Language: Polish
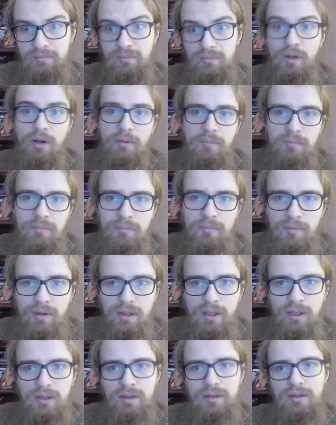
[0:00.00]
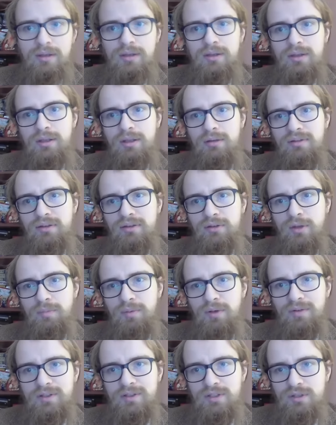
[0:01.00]
No, E, co
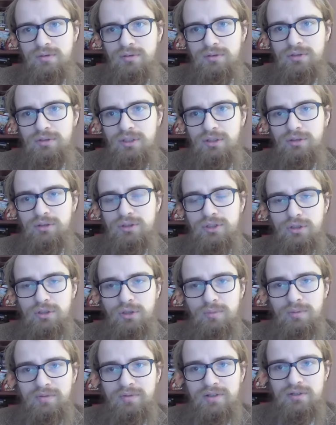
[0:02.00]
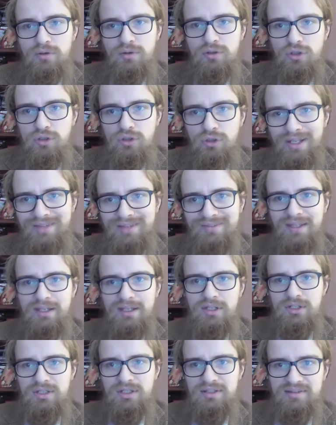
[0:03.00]
doprowadziło do tego, do czego doprowadziło, czyli do
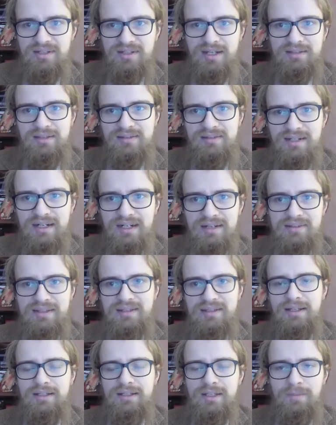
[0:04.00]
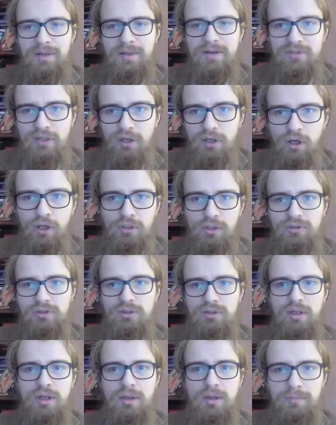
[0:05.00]
największych strat izraelskich tak naprawdę od